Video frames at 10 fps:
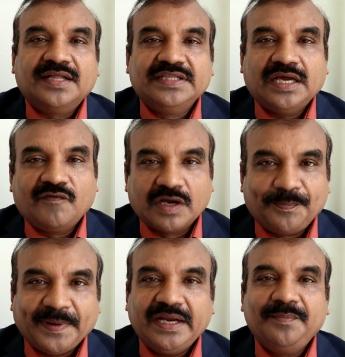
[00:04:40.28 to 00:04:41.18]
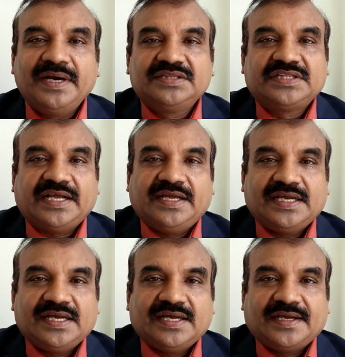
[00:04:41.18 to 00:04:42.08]
அந்த அவங்க பயன்படுத்துகிற
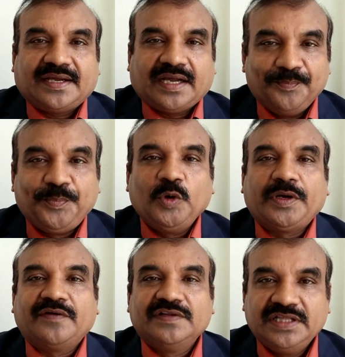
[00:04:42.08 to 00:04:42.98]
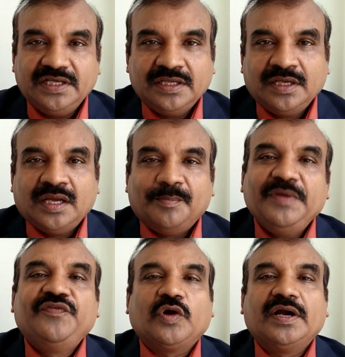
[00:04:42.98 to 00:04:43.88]
கம்ப்யூட்டரை வந்து
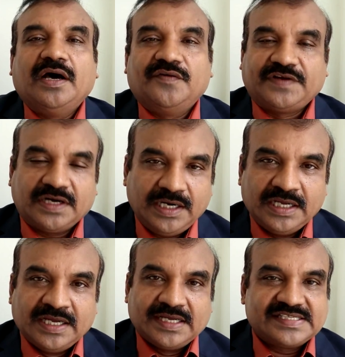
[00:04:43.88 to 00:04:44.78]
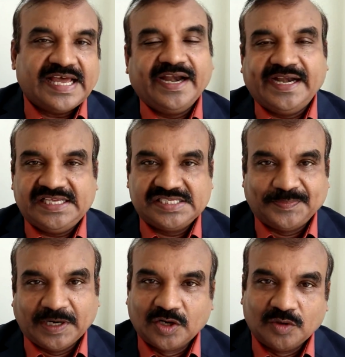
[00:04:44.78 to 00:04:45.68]
பிஃபோர் அண்ட் ஆஃப்டர் சானிடைஸ்
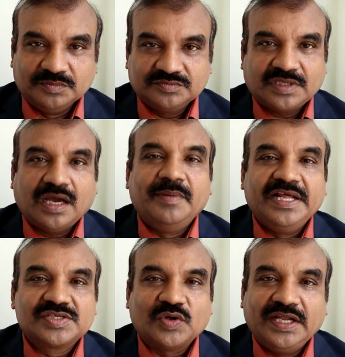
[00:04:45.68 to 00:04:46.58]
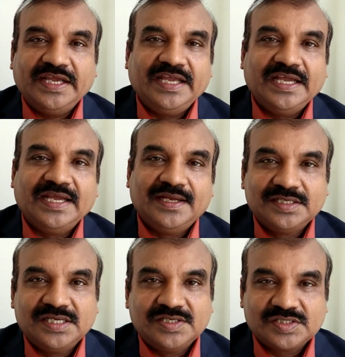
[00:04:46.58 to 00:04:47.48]
பண்ணணும் அப்படின்னு சொல்லி
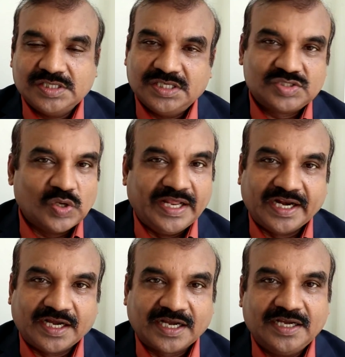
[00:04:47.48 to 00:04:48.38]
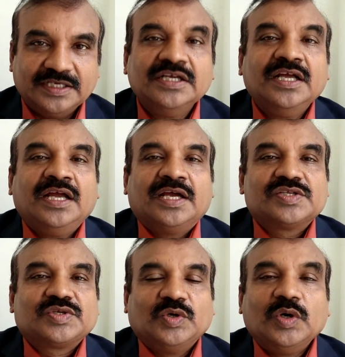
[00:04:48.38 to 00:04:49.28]
சொல்லியிருக்காங்க
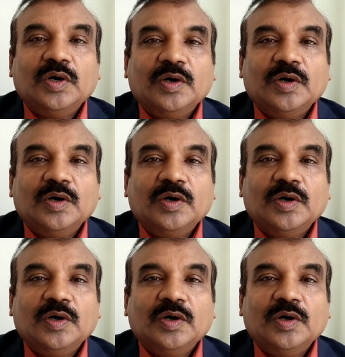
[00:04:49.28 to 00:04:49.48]
ஸோ